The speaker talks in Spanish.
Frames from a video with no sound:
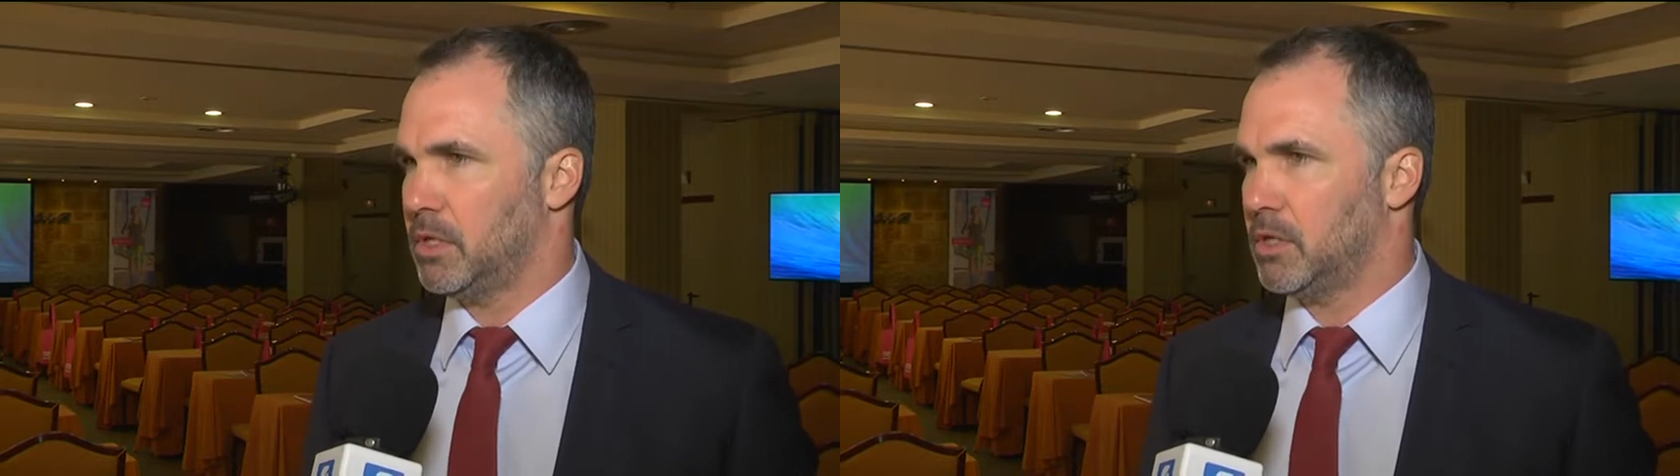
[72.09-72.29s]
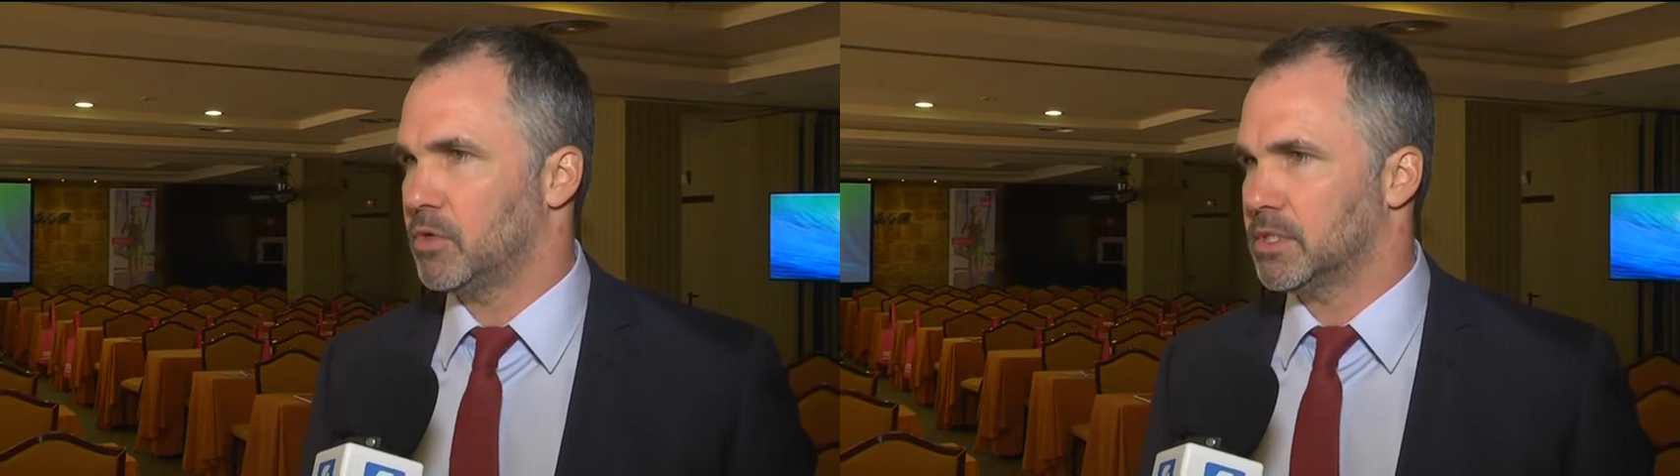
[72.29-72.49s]

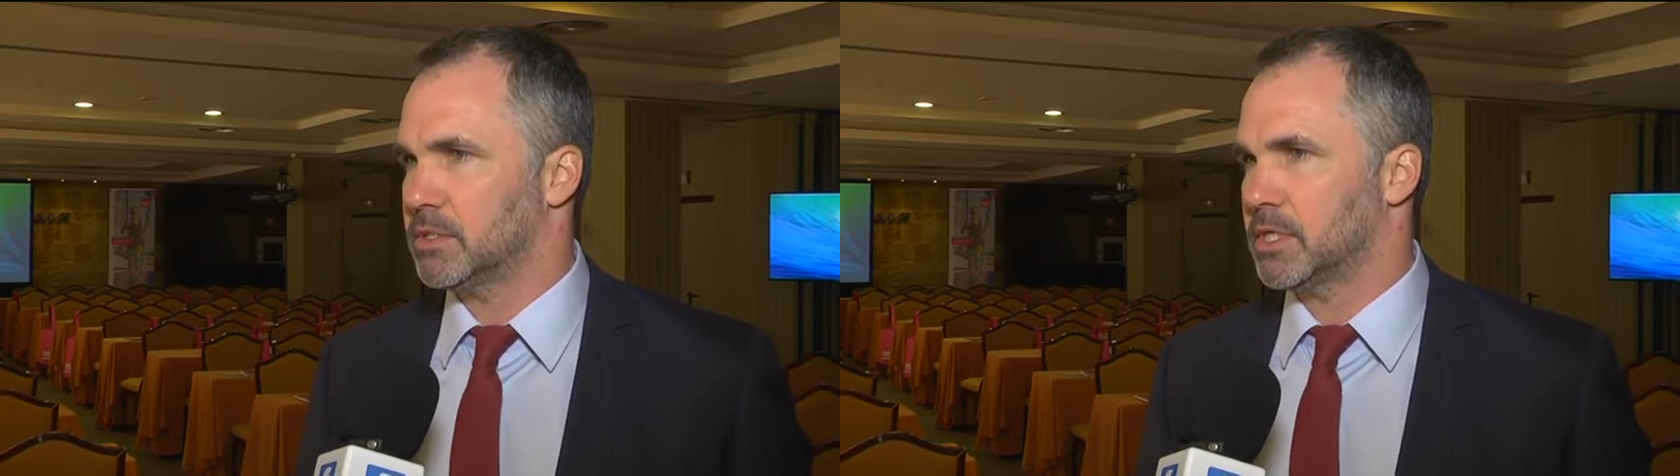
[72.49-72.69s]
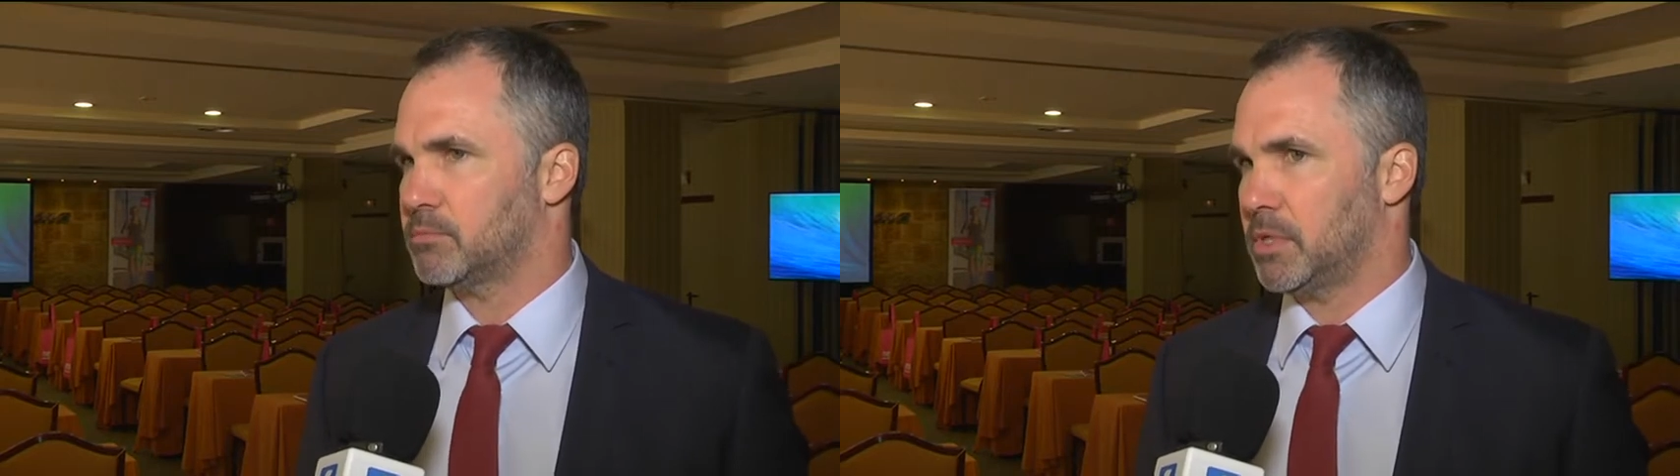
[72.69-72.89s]
y con
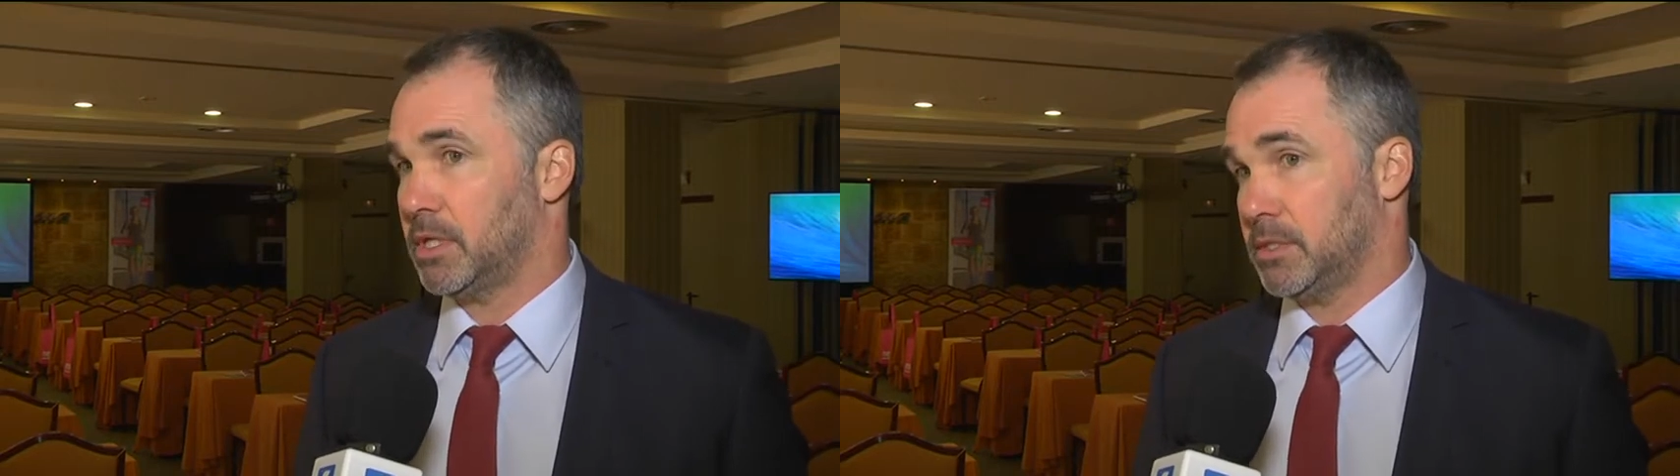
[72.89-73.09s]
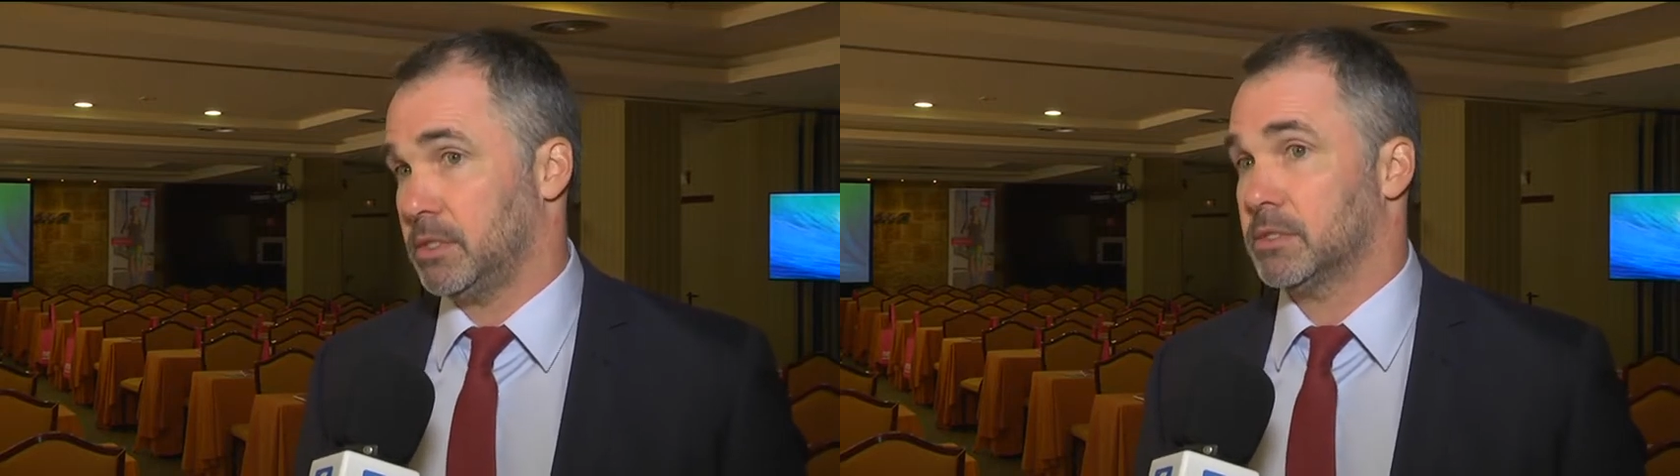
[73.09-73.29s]
esas
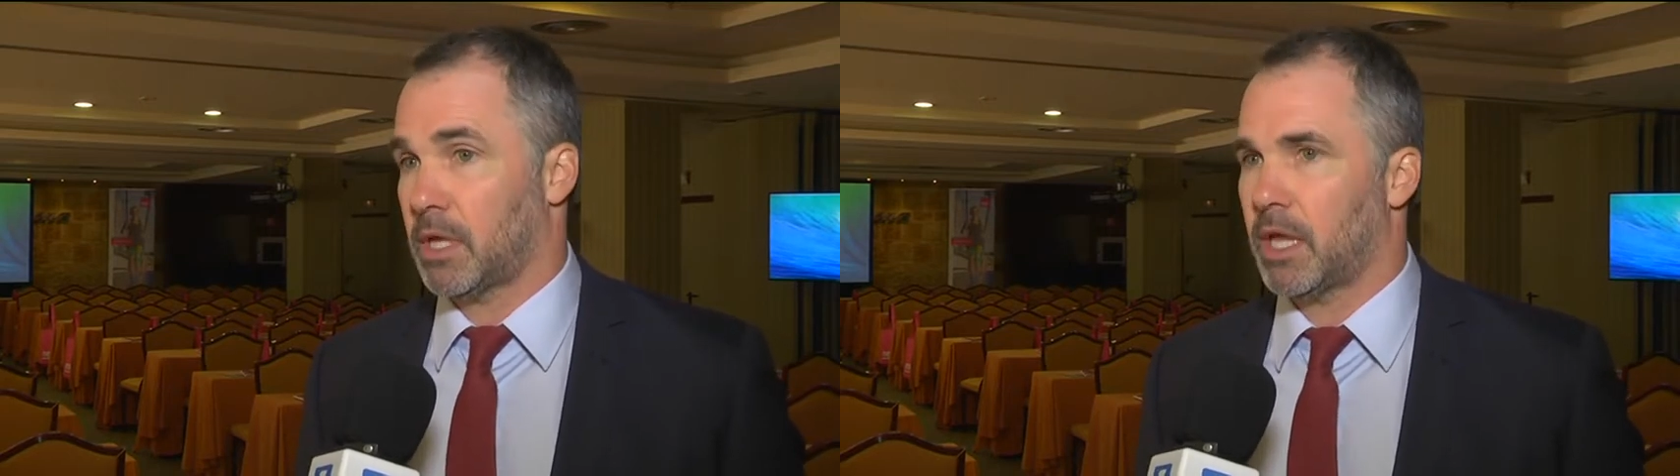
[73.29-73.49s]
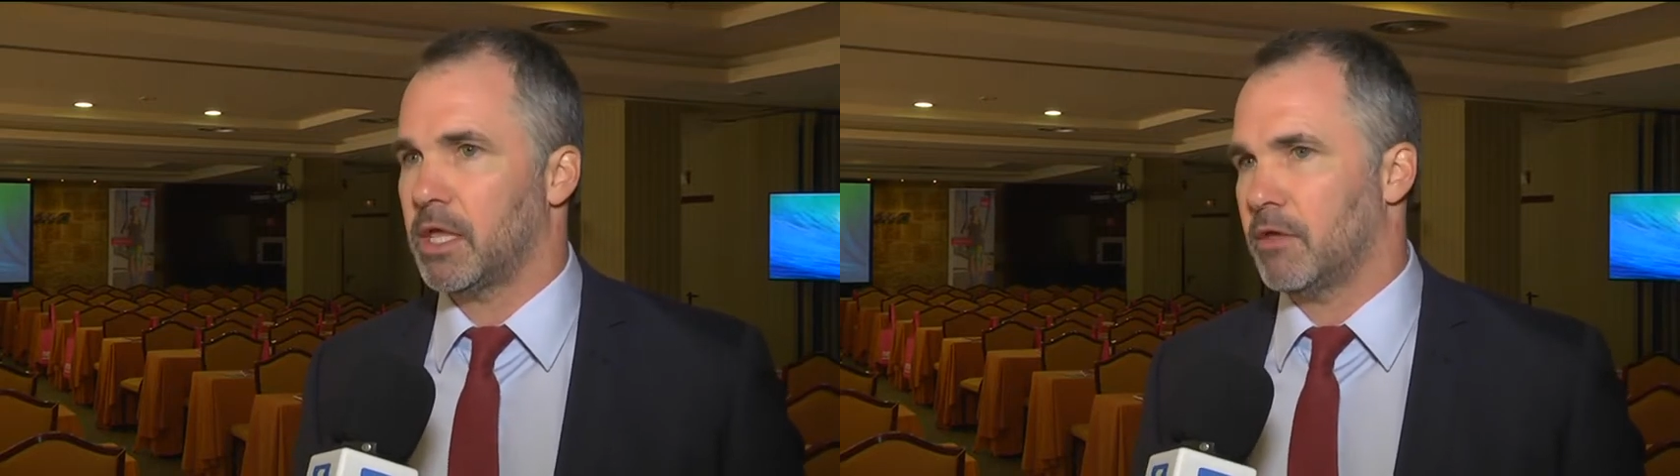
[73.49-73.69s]
experiencias
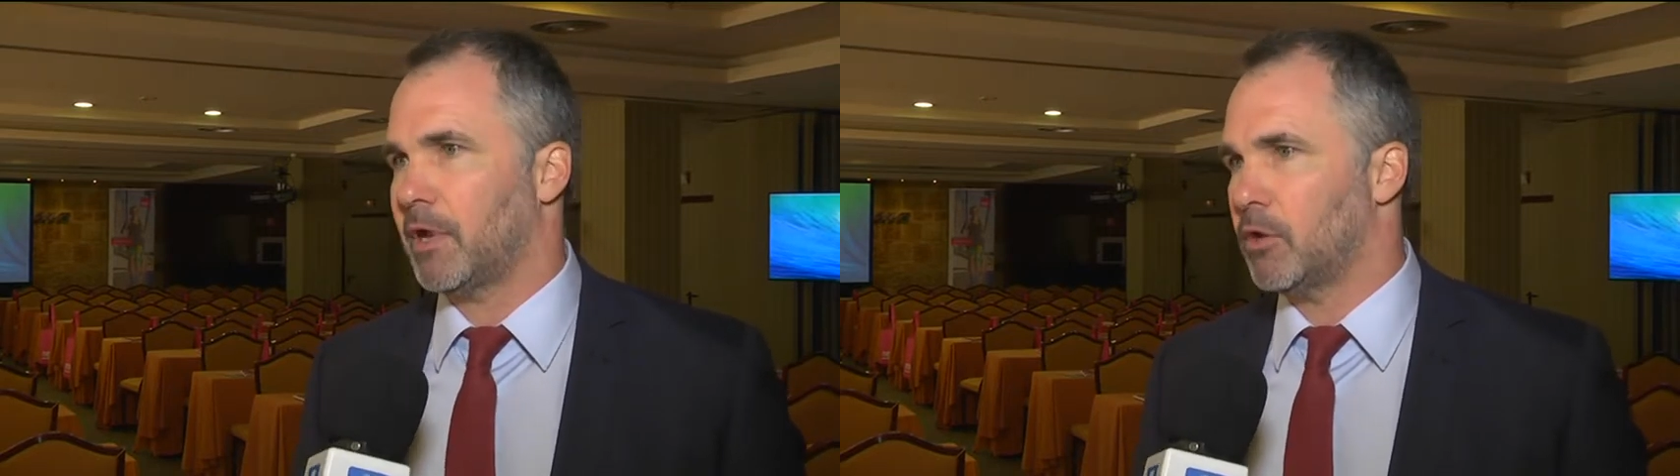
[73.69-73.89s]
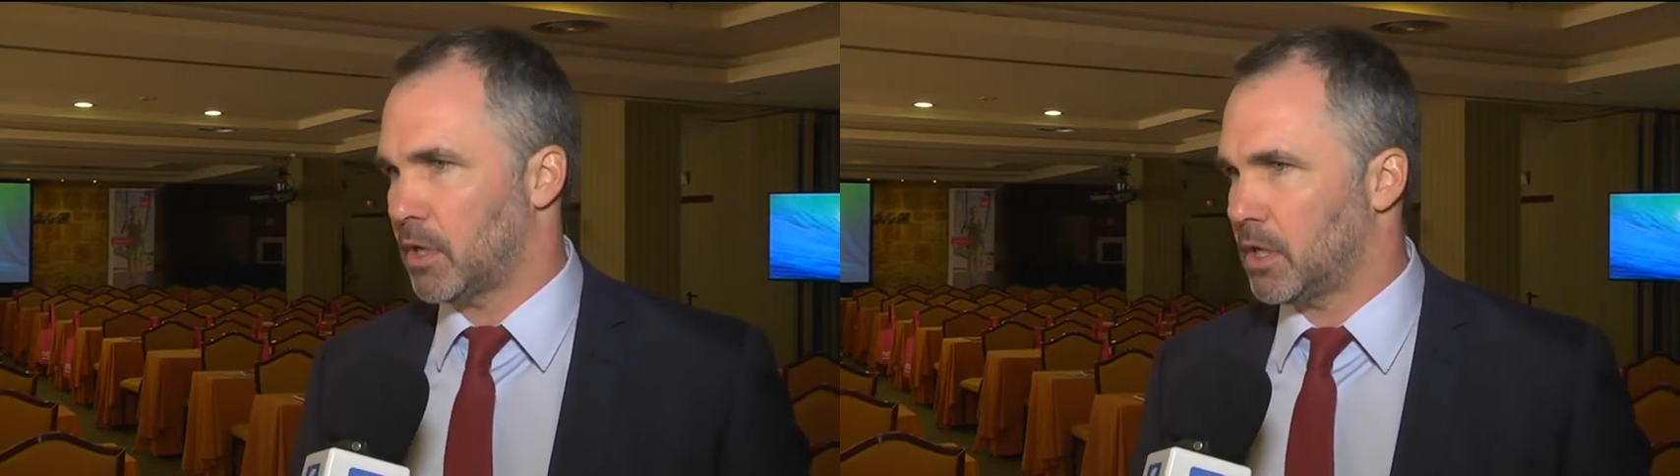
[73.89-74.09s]
hay que
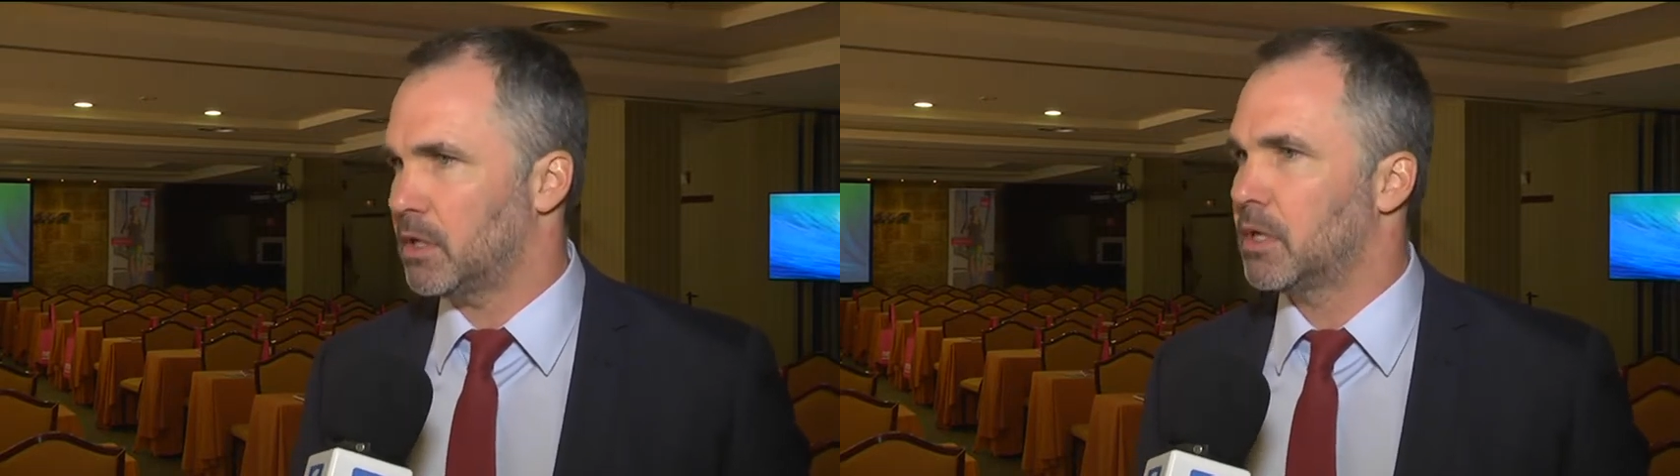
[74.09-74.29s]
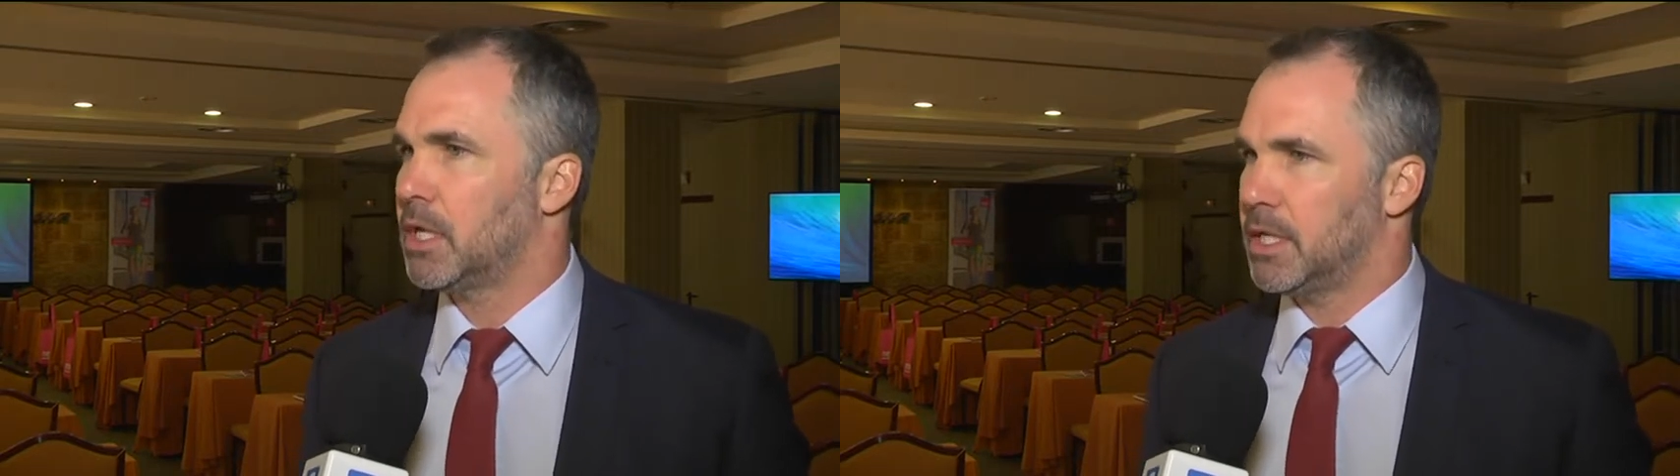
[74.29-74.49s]
valorar